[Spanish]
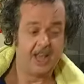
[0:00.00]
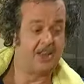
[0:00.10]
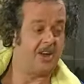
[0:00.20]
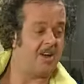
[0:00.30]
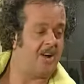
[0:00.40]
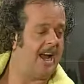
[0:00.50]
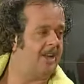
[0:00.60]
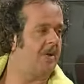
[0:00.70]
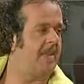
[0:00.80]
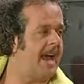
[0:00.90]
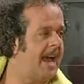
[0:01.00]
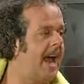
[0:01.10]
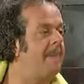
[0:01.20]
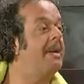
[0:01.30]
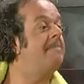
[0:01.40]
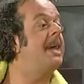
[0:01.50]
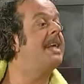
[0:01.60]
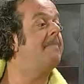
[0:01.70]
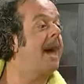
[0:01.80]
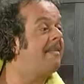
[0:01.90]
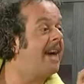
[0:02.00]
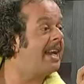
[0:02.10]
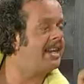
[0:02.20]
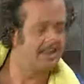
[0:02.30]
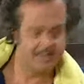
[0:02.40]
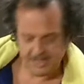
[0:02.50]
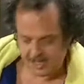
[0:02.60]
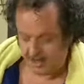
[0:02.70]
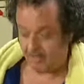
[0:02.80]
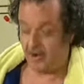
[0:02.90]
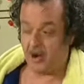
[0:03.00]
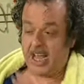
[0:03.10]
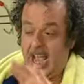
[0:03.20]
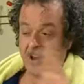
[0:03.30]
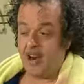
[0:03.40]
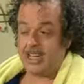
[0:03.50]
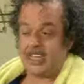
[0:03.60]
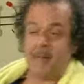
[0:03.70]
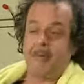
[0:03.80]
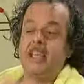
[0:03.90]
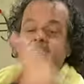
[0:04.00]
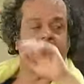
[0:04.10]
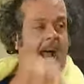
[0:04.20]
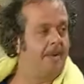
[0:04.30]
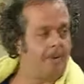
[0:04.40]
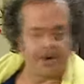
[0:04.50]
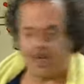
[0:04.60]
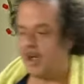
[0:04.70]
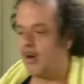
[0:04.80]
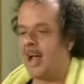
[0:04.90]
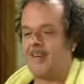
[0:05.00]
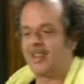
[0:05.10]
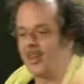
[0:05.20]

yo a su edad a mí me llamaban Floriano el escapista, porque me colaban